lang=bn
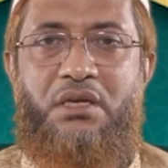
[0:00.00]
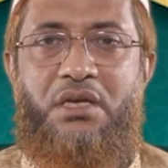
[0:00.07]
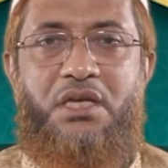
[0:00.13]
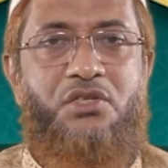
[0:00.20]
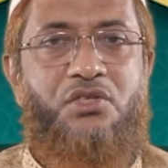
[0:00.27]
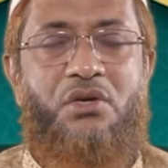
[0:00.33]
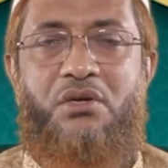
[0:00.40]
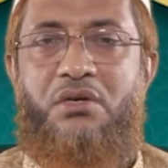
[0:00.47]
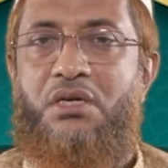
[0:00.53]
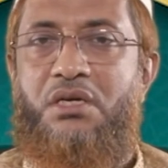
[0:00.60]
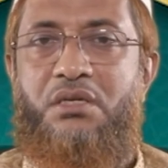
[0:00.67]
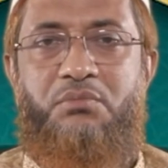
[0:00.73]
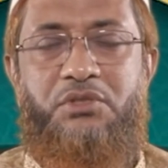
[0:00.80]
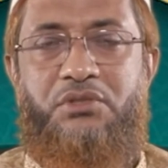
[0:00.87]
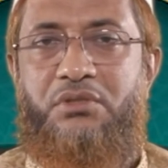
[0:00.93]
এই
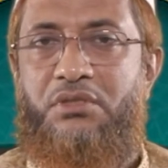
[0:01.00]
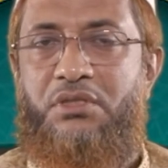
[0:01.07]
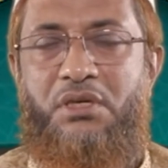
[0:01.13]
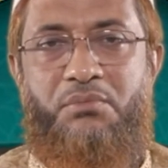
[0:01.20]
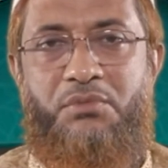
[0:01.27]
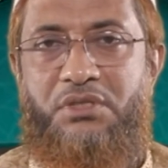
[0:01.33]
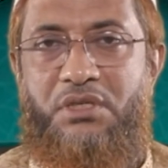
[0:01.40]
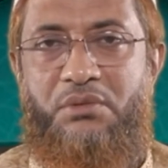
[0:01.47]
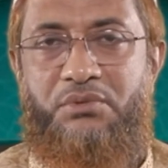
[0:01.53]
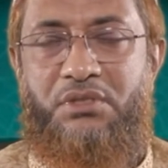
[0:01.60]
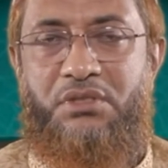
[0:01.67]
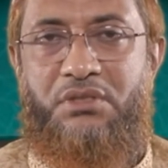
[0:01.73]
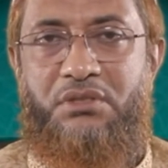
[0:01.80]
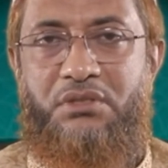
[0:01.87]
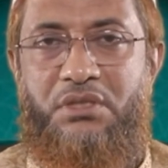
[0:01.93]
সংখ্যার বিতর্কে আমরা যাব
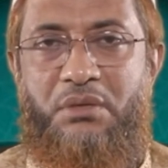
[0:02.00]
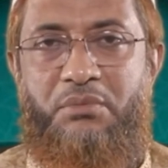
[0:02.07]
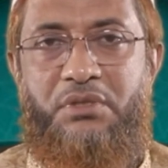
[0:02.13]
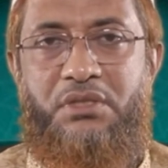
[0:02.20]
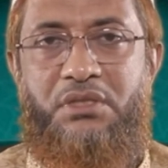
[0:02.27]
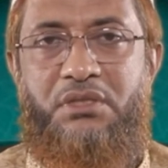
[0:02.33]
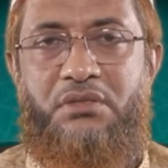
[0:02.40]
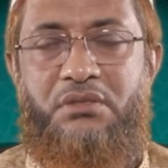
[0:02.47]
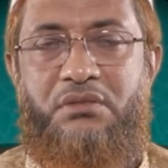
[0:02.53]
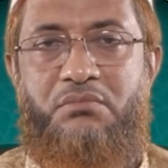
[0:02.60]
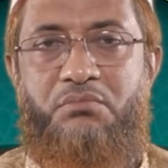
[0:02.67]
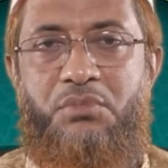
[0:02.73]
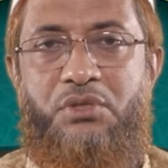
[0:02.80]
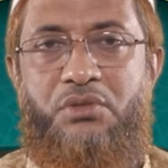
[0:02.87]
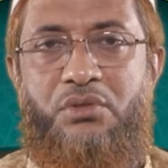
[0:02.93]
না আমাদের
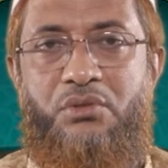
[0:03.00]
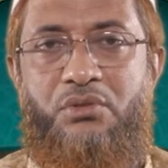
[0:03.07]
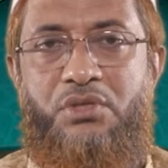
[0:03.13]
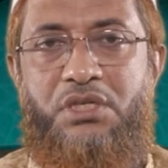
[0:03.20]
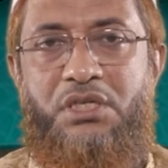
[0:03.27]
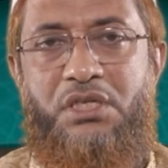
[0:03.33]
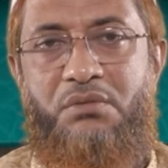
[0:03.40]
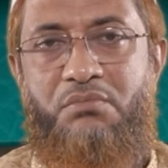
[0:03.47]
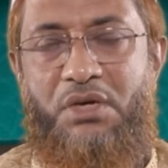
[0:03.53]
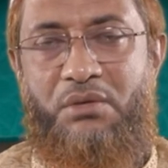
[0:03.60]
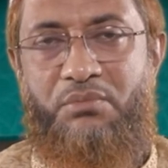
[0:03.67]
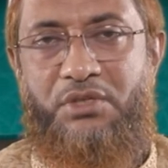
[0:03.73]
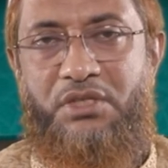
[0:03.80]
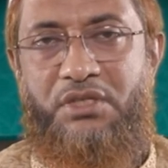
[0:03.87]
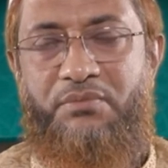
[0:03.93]

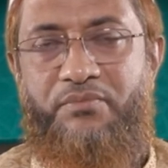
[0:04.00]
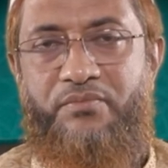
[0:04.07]
বিতর্কহীনভাবে